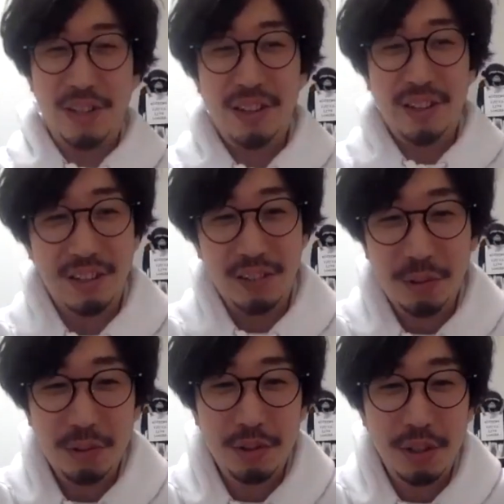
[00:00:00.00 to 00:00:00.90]
なんか
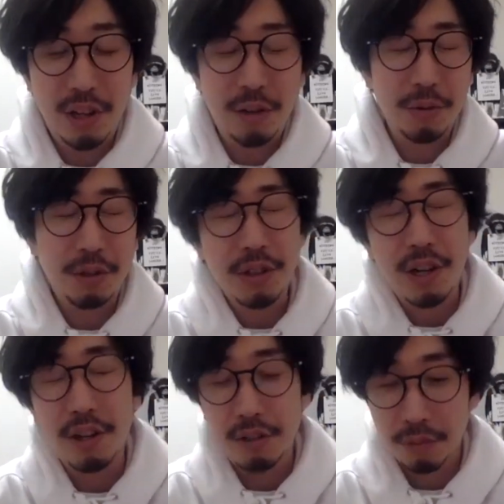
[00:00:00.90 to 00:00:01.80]
そうですね、あの僕、だ
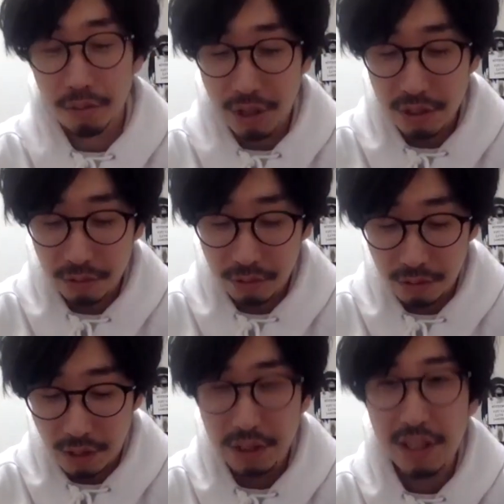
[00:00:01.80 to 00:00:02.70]
からそのイラスト
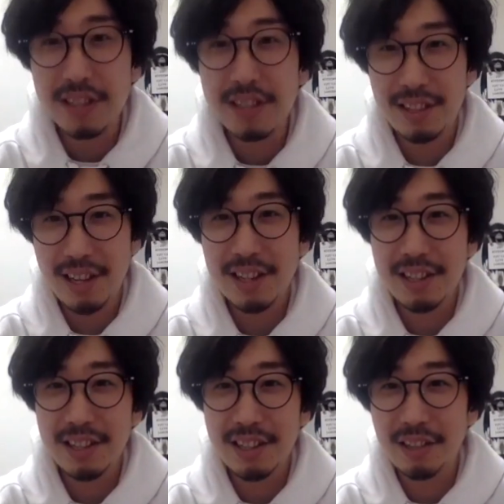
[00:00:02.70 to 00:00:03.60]
を拝見し
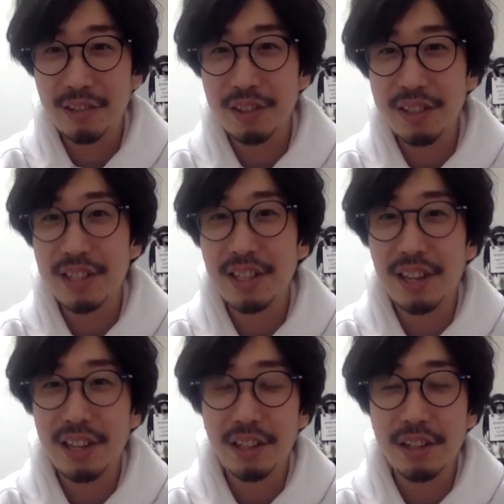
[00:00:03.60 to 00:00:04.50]
て、あのインスタで
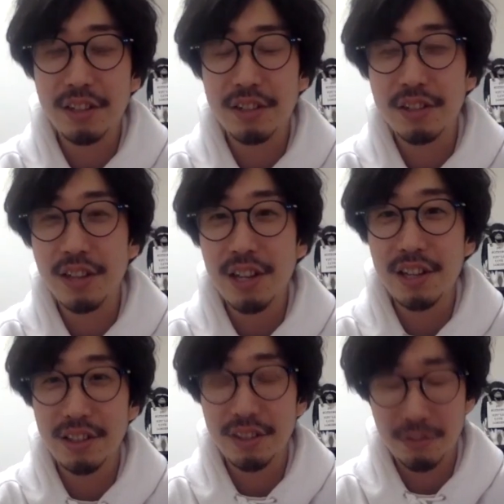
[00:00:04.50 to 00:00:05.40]
拝見して、すげ
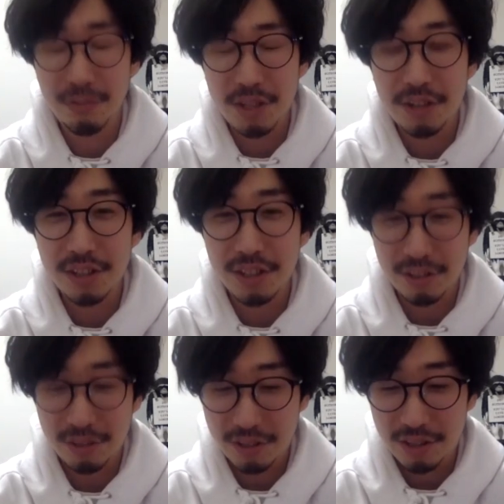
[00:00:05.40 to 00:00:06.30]
えめちゃくちゃ
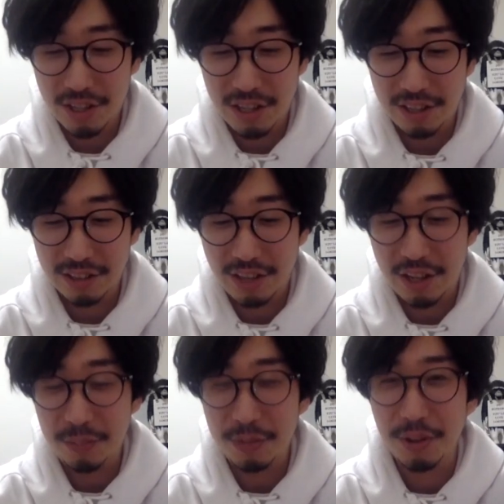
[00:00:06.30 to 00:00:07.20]
好きな
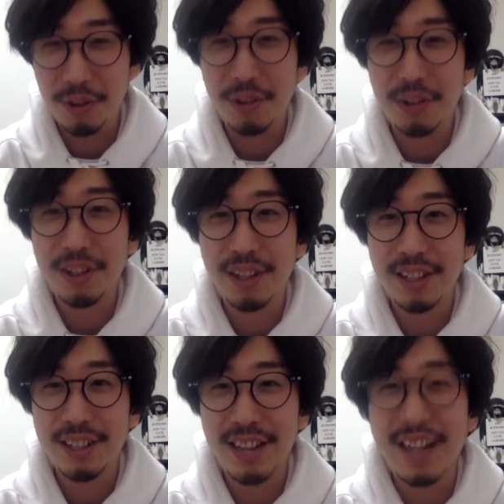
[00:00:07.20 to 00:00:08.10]
タイプの
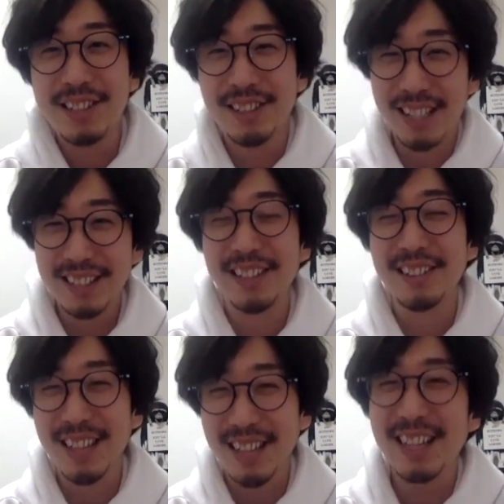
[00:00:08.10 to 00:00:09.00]
イラストだった
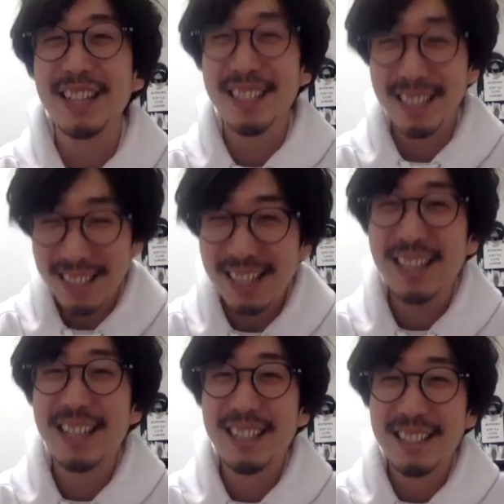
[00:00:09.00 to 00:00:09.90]
ので、
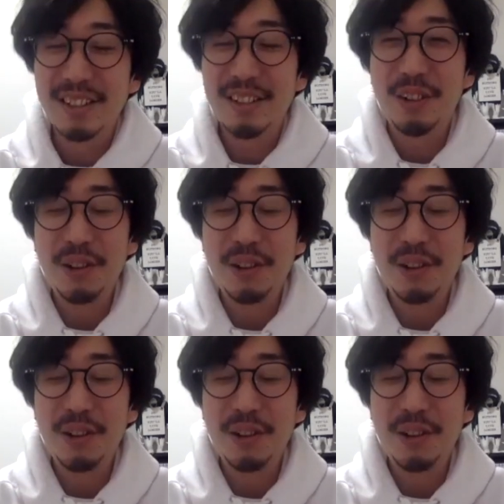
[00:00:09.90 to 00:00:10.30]
これ